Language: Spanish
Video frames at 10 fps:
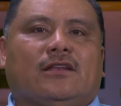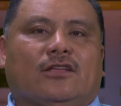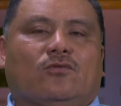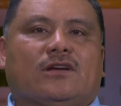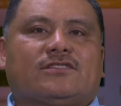
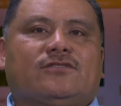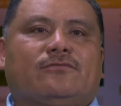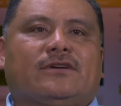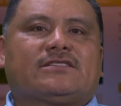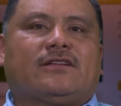La
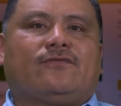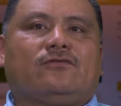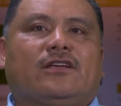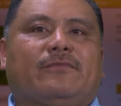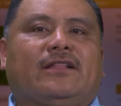educación va a ser
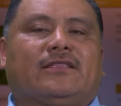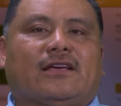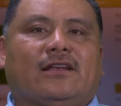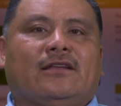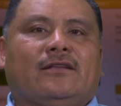
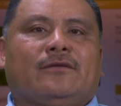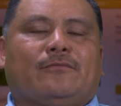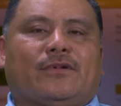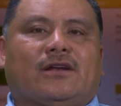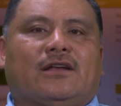fundamental
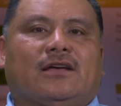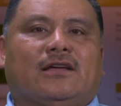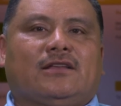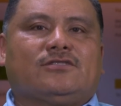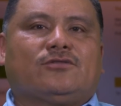
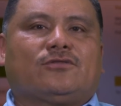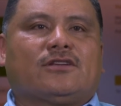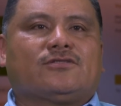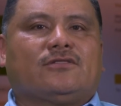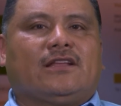para el
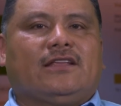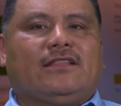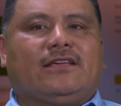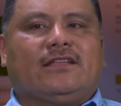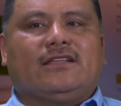Instituto Nacional
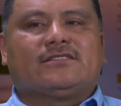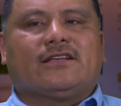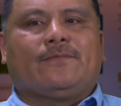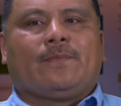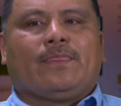
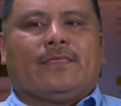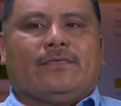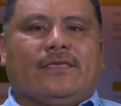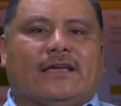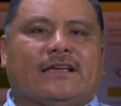Indigenista
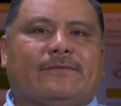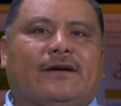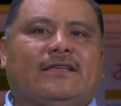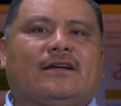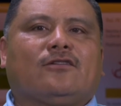de que
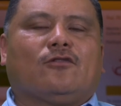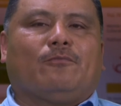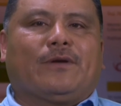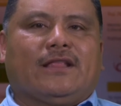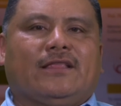vayan
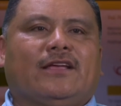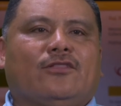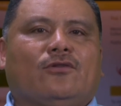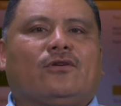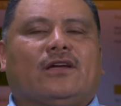
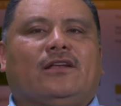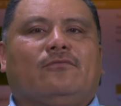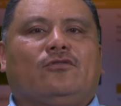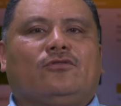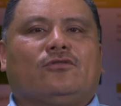comprendiendo
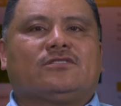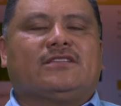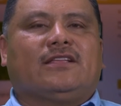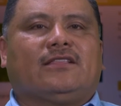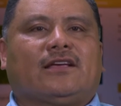el mundo
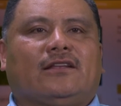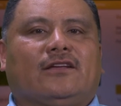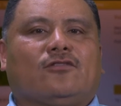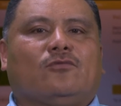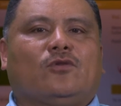
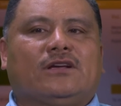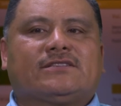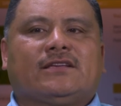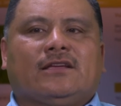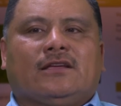occidental, de cómo
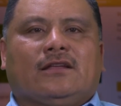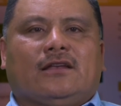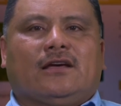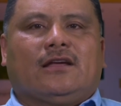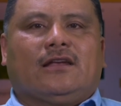es
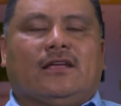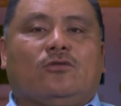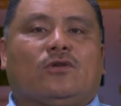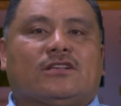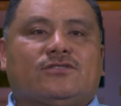la,
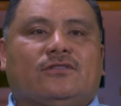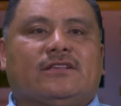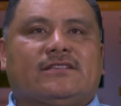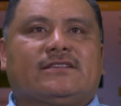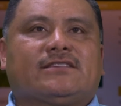
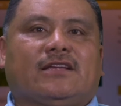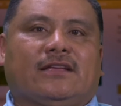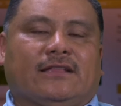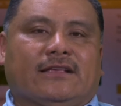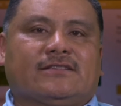educación desde
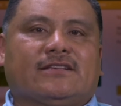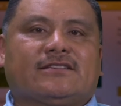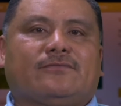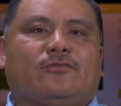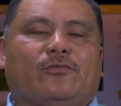ese, desde
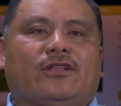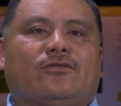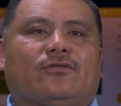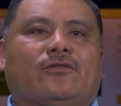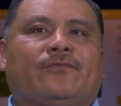ese
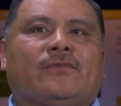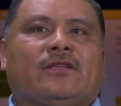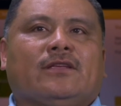momento, ¿no?